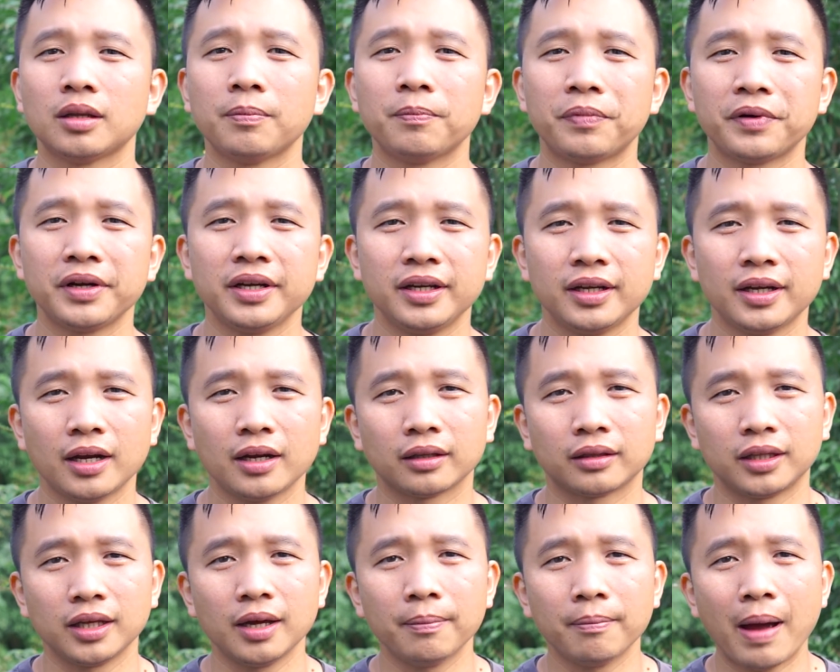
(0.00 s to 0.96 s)
Tân Paris đã
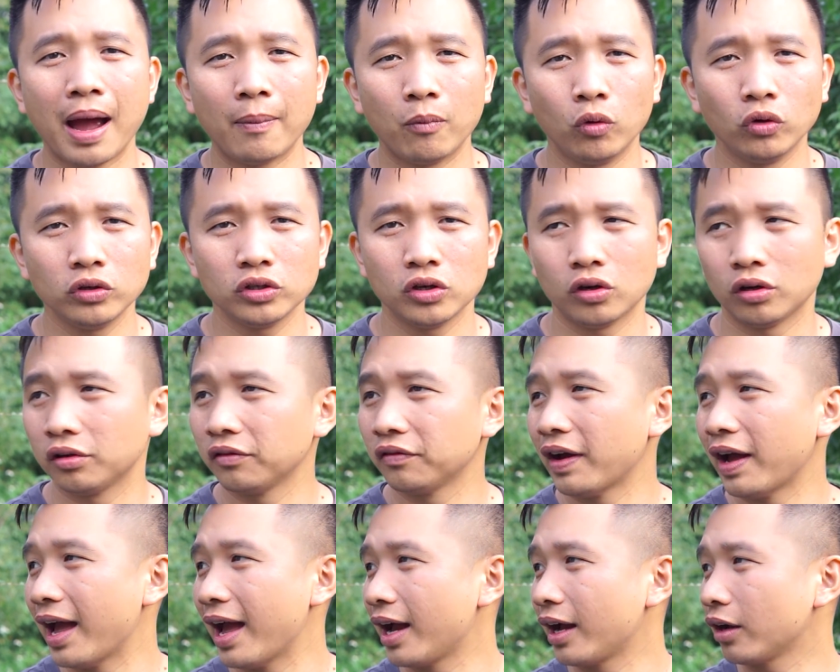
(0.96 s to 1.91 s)
được tiêm ba mũi rồi
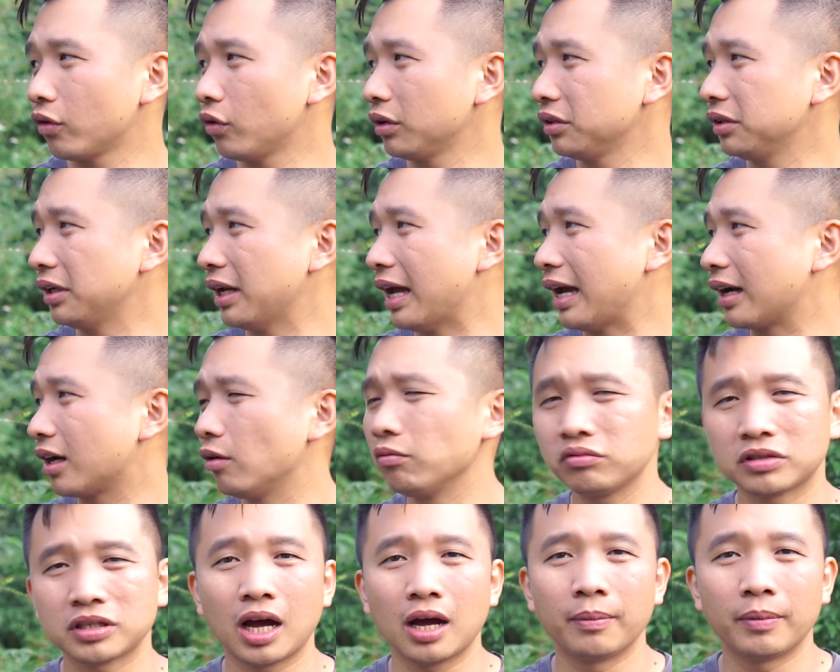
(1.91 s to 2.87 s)
và coi như là
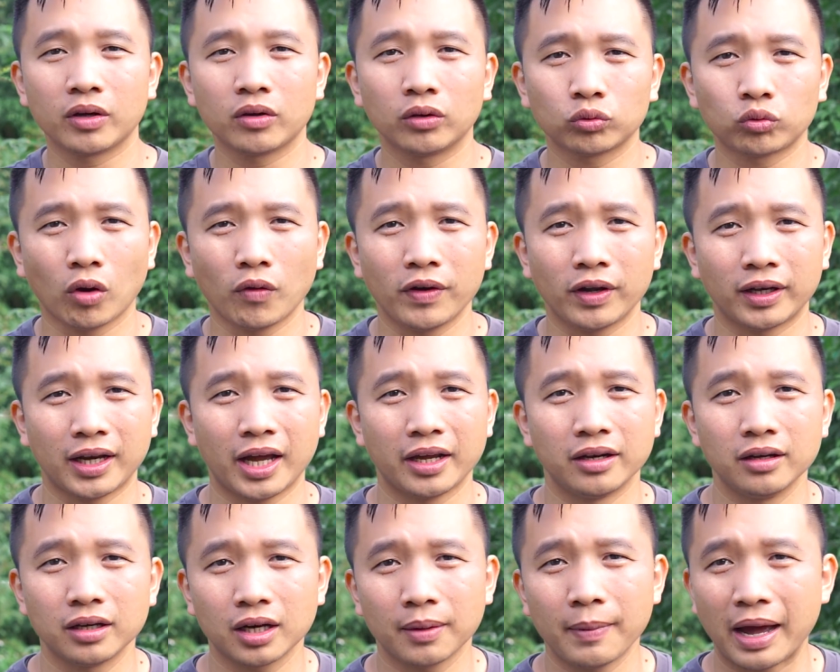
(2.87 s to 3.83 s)
không sợ mấy con quái vật này
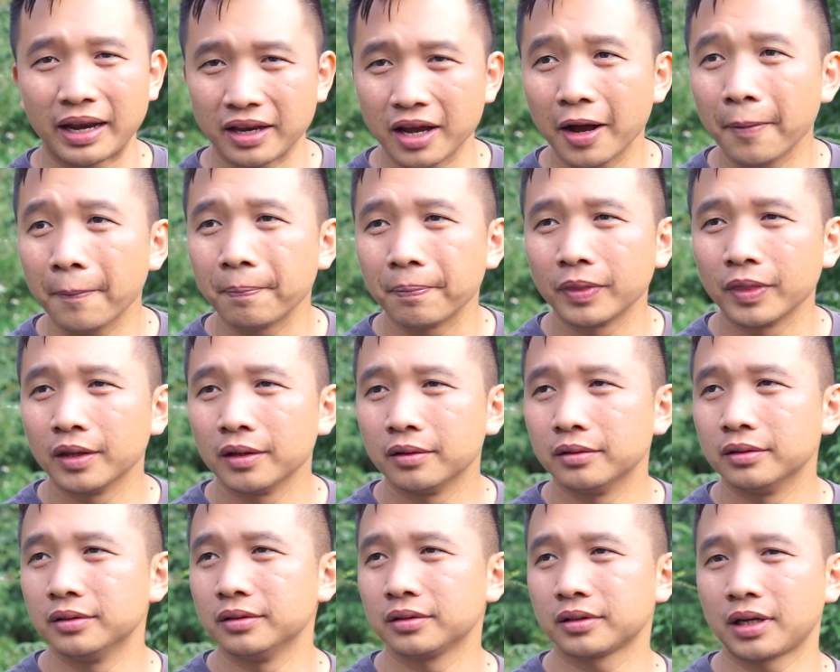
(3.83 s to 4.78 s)
nữa các bạn nhá.
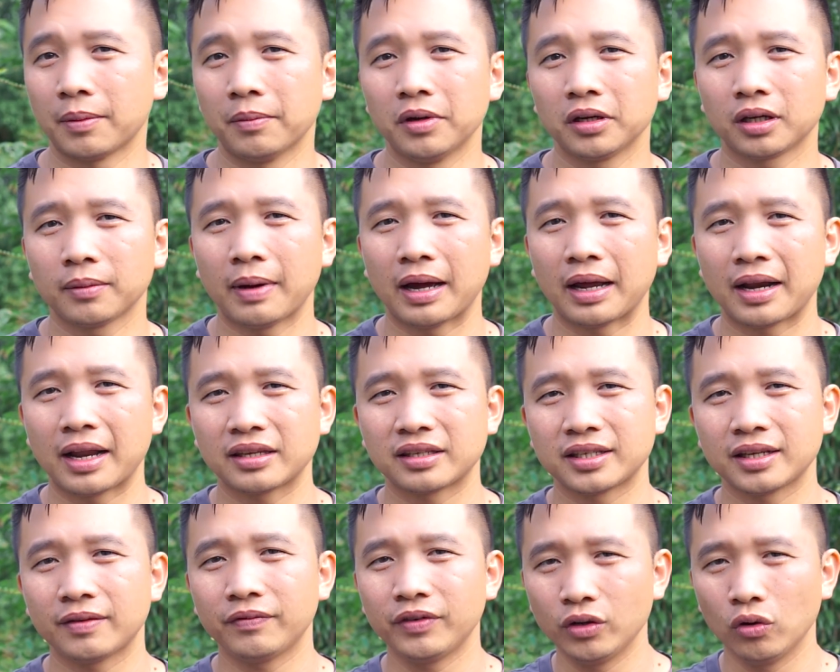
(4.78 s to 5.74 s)
Ừ, cảm ơn các bạn đã
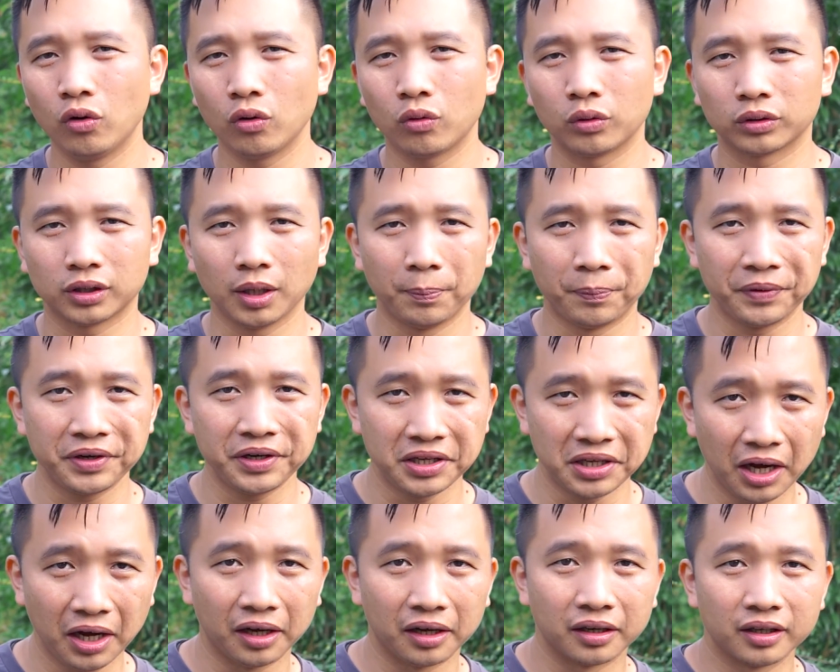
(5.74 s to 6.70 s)
xem video của Tân Paris
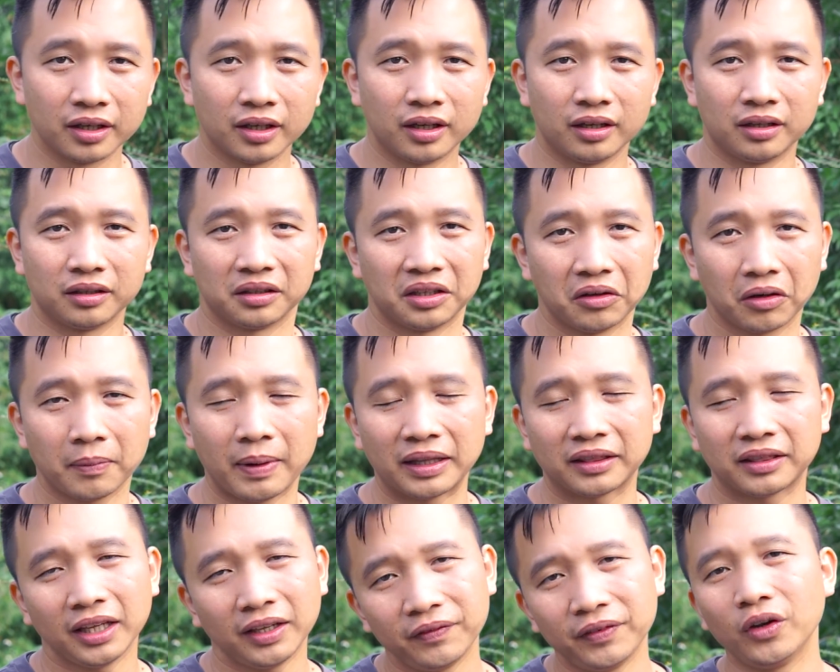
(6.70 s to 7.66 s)
nhá. Nếu các
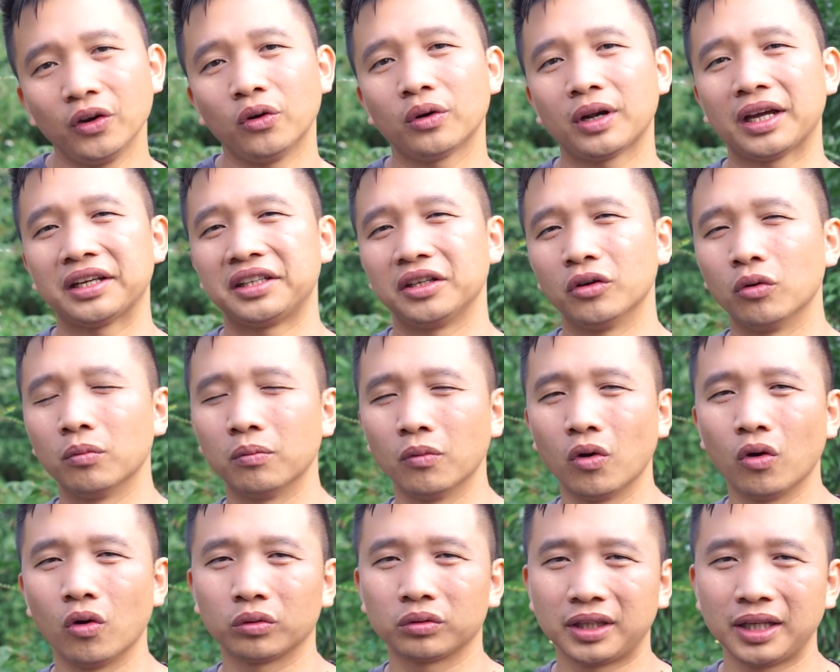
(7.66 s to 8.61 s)
bạn thích video này thì ủng
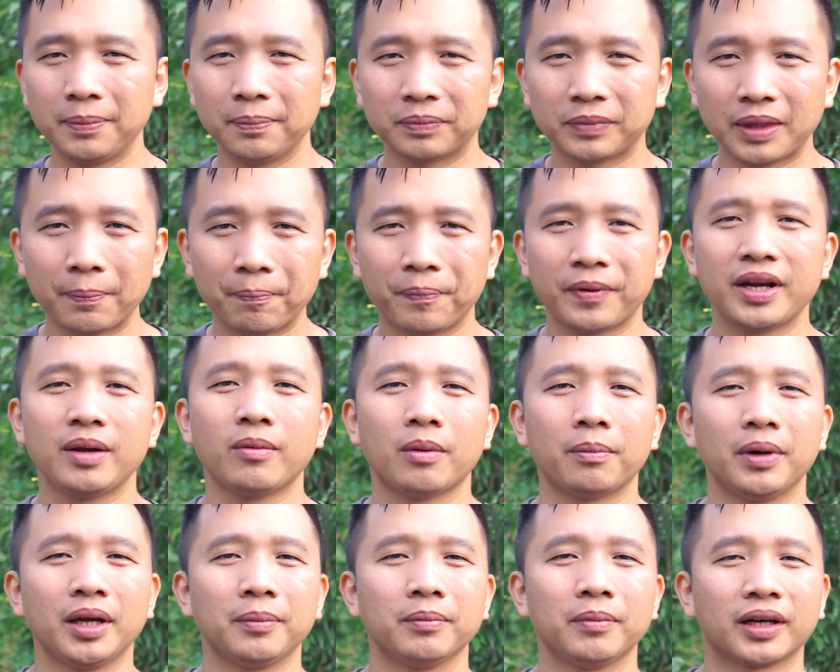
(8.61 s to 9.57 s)
hộ team Tân Paris
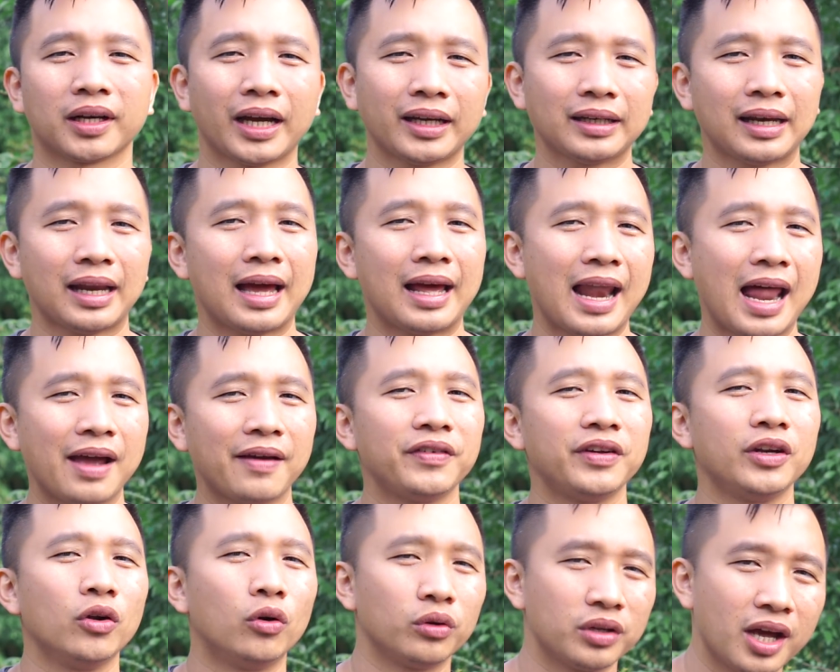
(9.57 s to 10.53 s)
bọn mình bằng cách là like
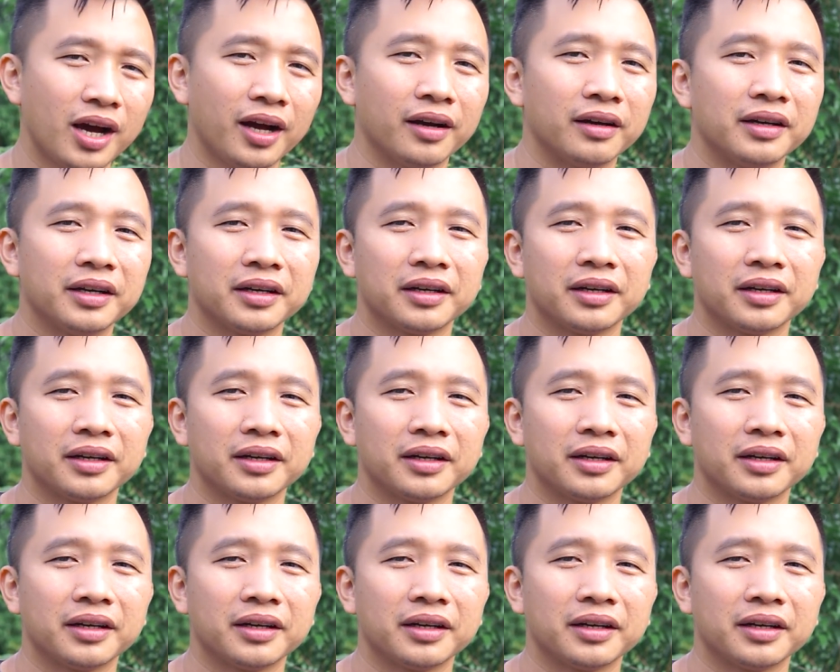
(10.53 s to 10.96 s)
video nhá.